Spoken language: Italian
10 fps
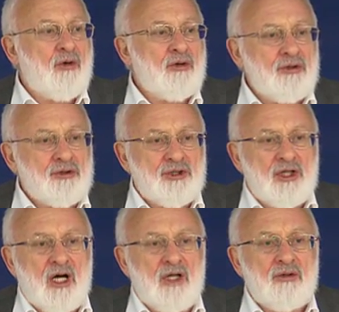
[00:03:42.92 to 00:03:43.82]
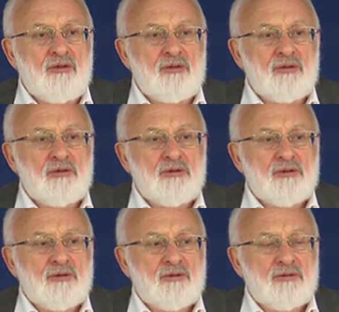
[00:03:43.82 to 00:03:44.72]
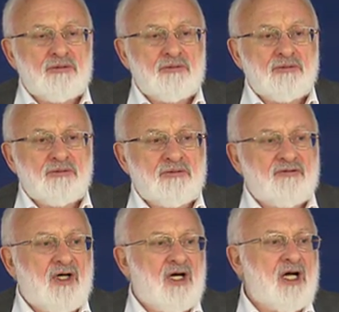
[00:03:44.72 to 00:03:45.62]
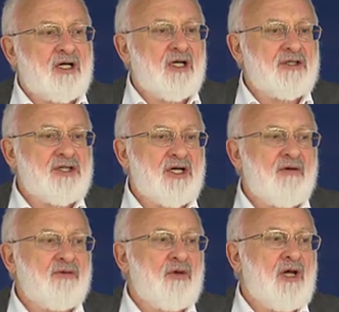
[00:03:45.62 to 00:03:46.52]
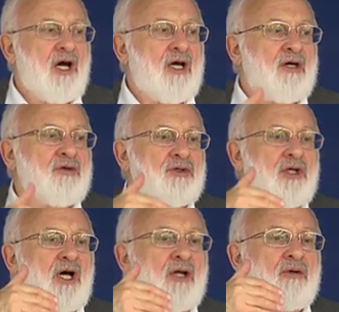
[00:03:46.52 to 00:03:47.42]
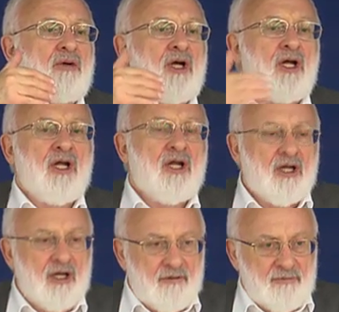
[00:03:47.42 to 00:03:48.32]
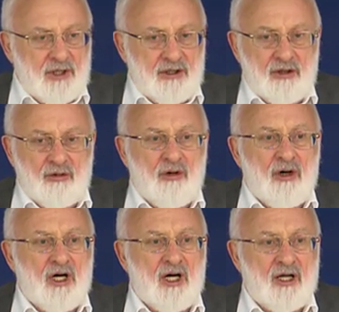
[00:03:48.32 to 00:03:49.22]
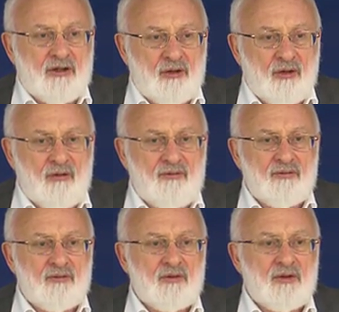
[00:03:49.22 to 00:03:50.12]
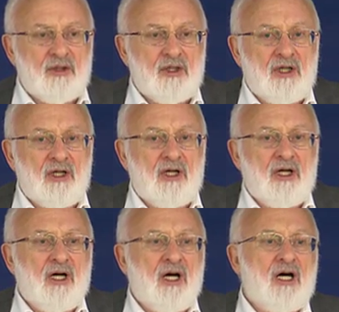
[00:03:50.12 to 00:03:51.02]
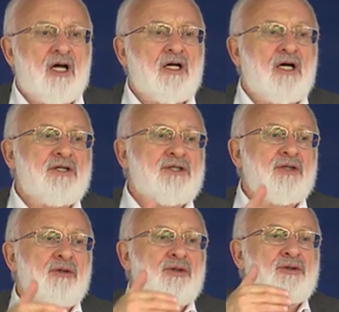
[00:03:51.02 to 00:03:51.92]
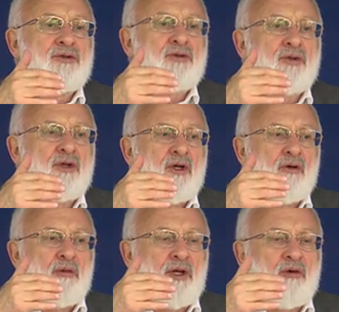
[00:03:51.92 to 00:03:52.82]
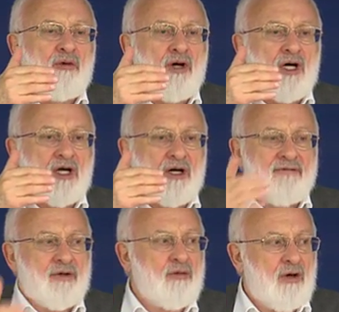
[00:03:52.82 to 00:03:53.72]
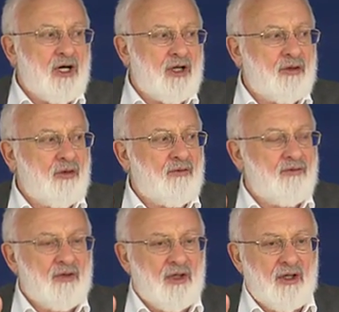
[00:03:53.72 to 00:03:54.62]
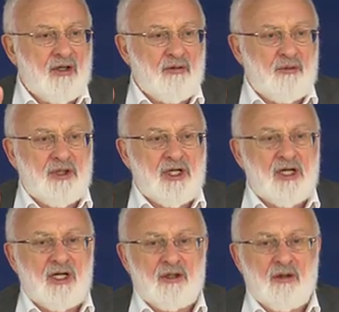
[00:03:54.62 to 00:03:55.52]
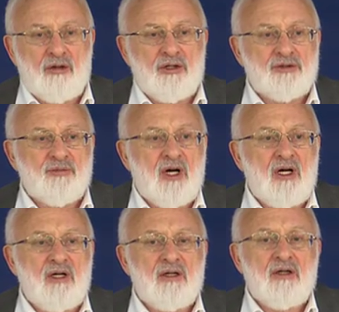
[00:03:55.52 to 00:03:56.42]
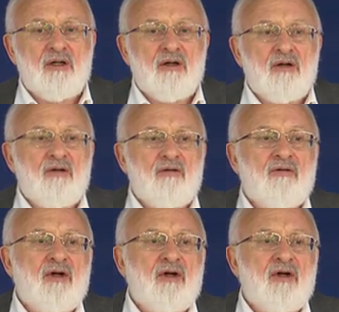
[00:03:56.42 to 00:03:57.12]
livello animalesco al livello del nostro eh, ego e dopodiché abbiamo unito al nostro ego la forza del bene eh, dopodiché siamo arrivati